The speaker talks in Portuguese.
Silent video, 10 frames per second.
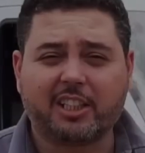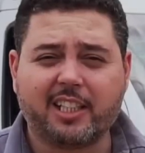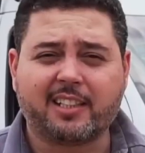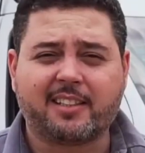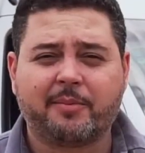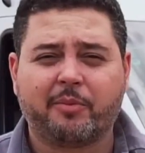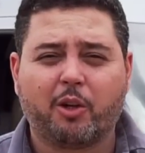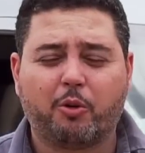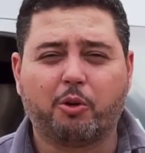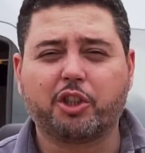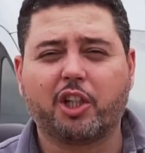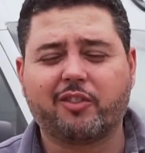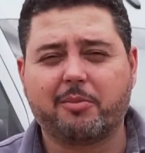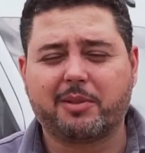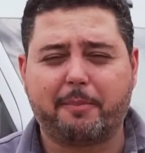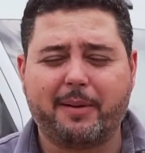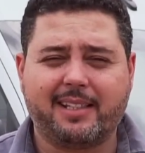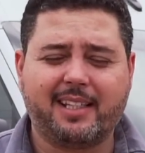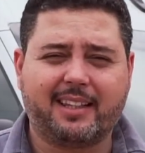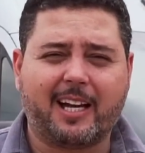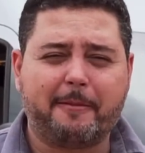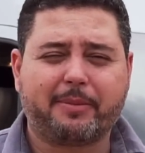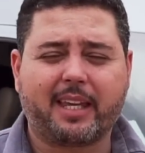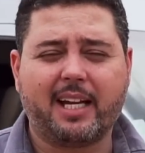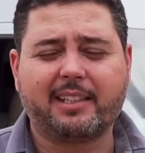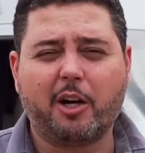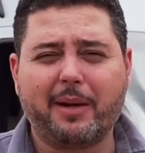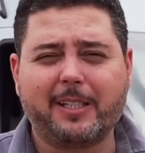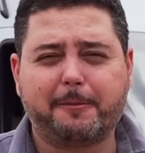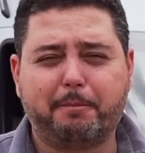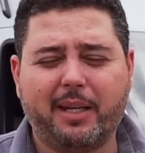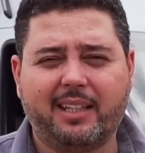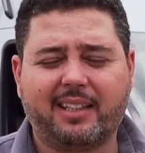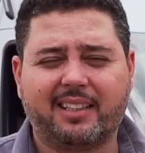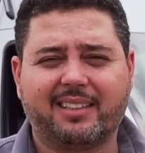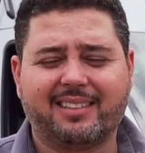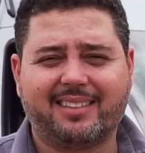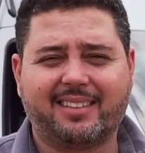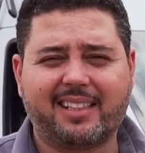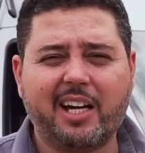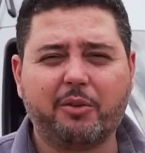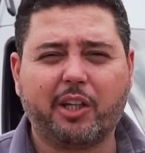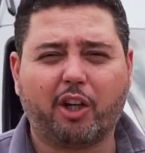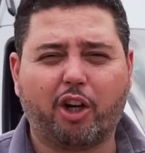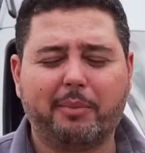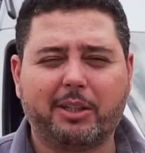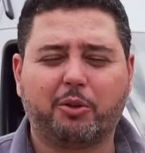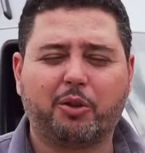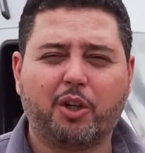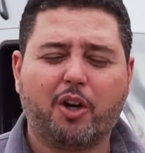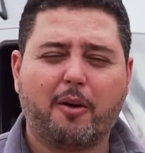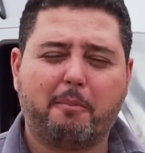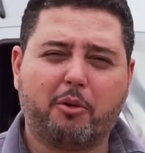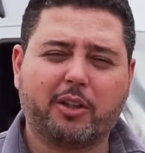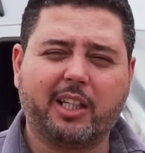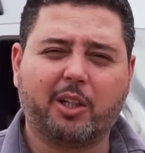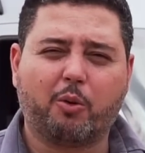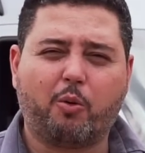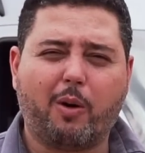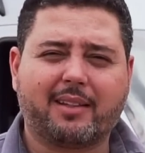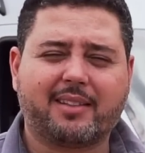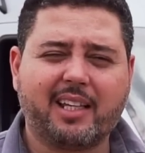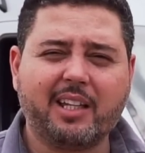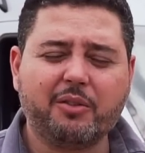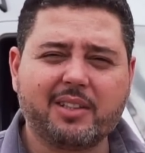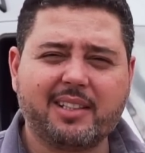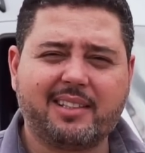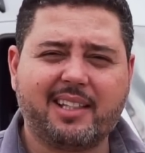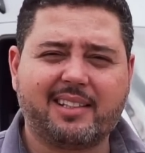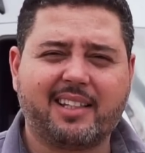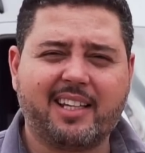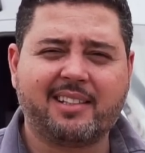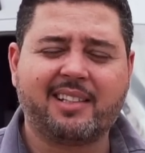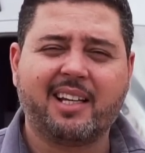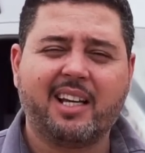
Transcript: Viajantes, hoje nós vamos apresentar, essa é uma Sprinter 0km modelo 416